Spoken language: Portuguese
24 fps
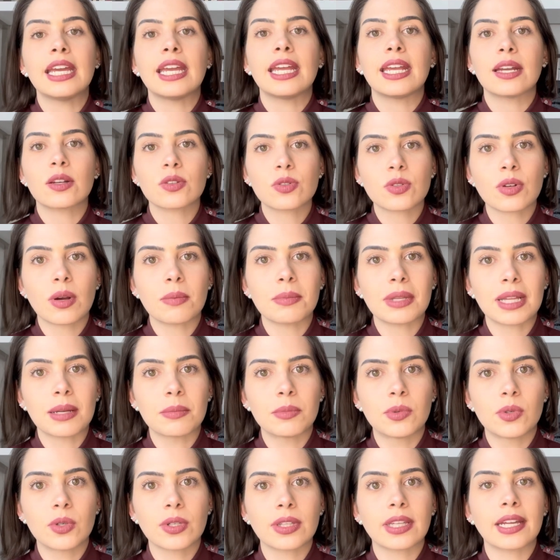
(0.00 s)
Eu sou a Mila
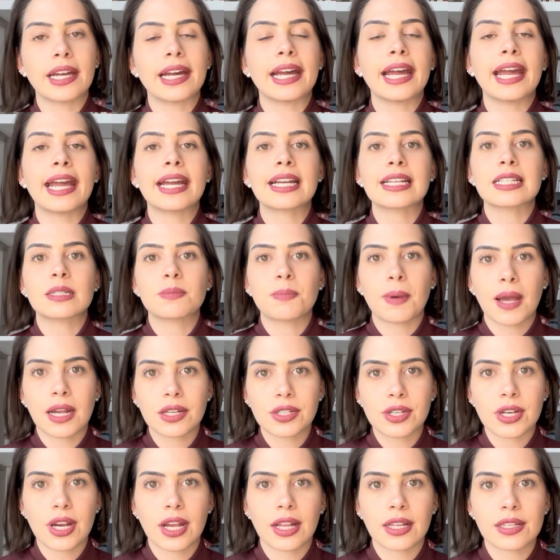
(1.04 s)
Murta,
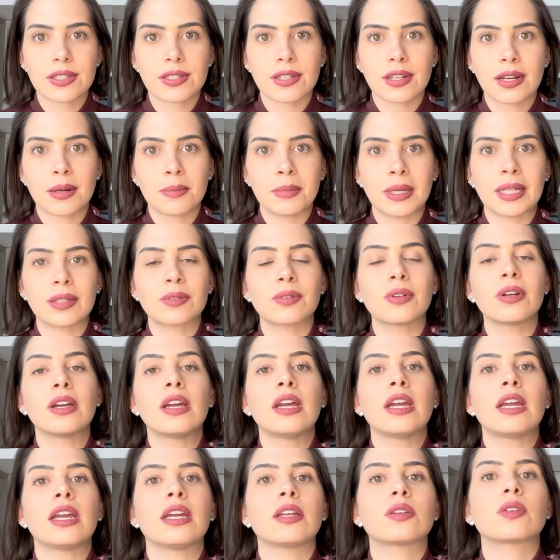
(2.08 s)
expert em relacionamento,
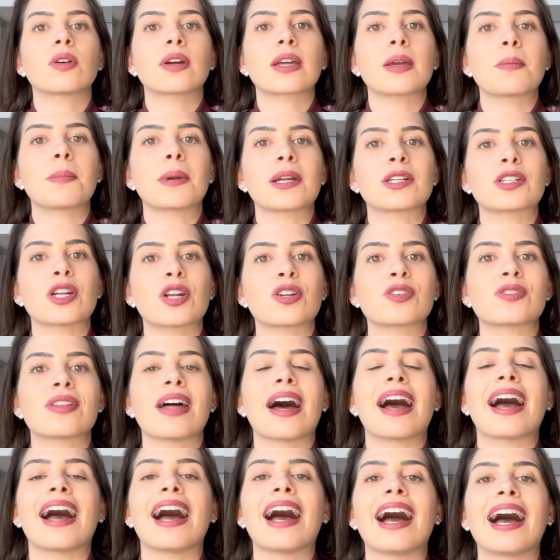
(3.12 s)
e tô aqui para te
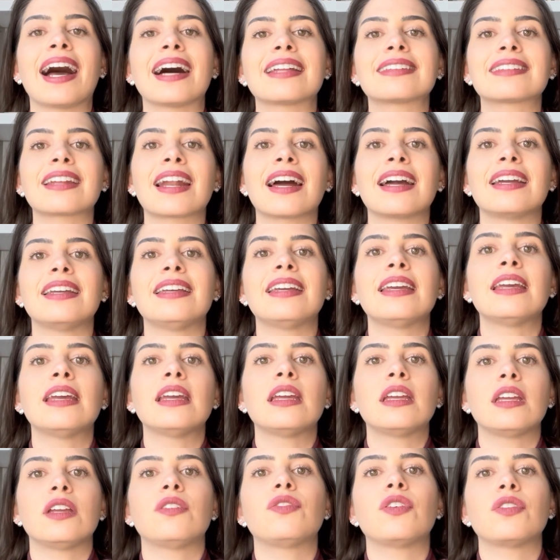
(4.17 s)
ajudar a atrair
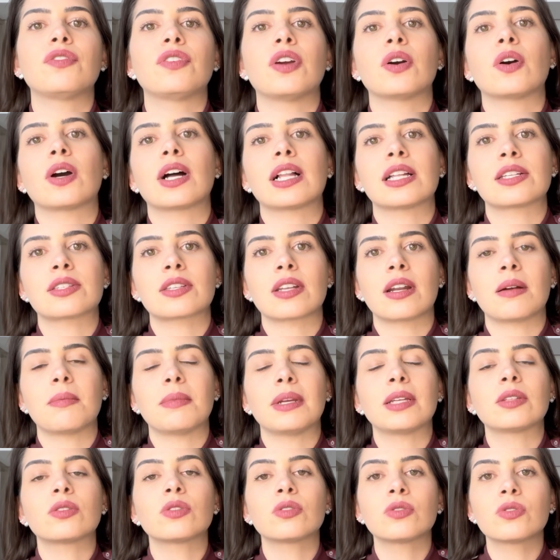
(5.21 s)
e viver o
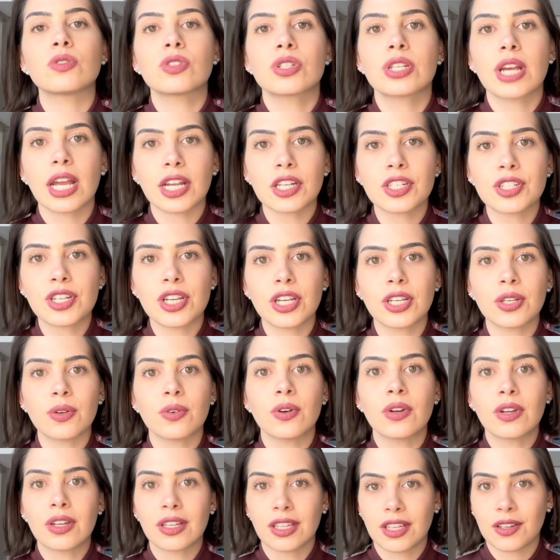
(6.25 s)
relacionamento do
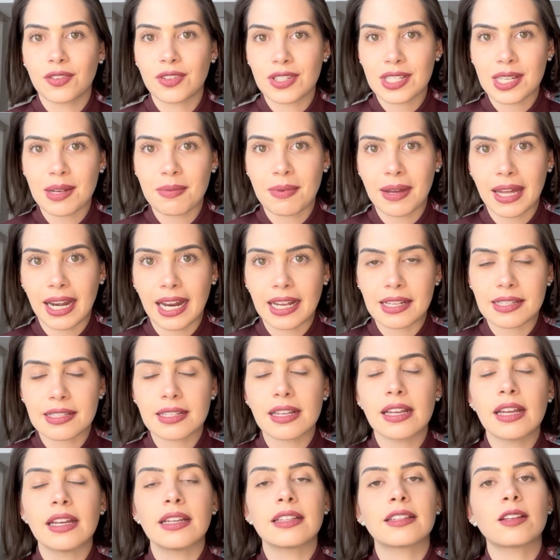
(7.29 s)
jeitinho que você
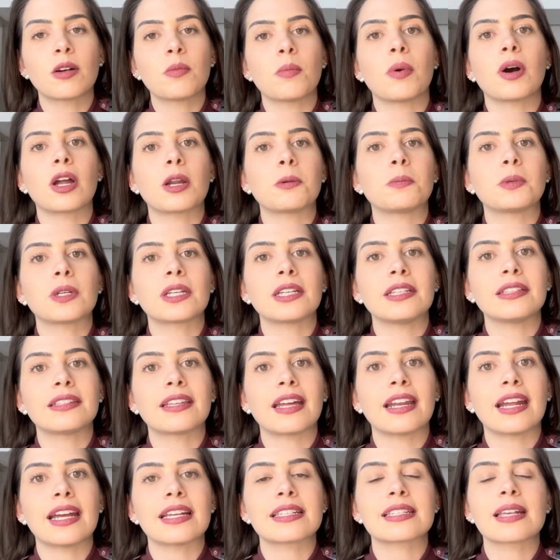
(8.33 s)
merece. Então bora pro que
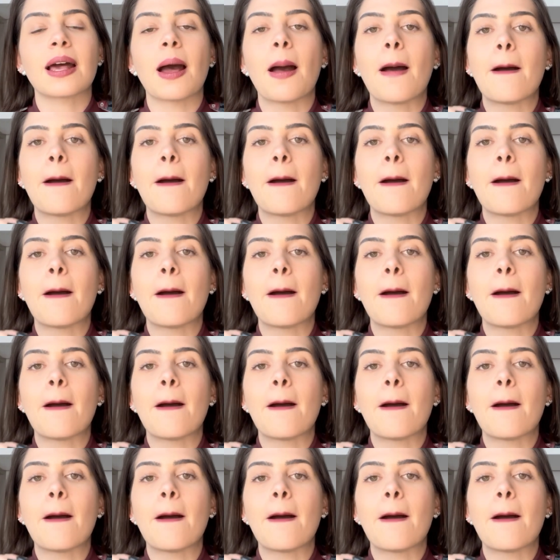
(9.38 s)
interessa,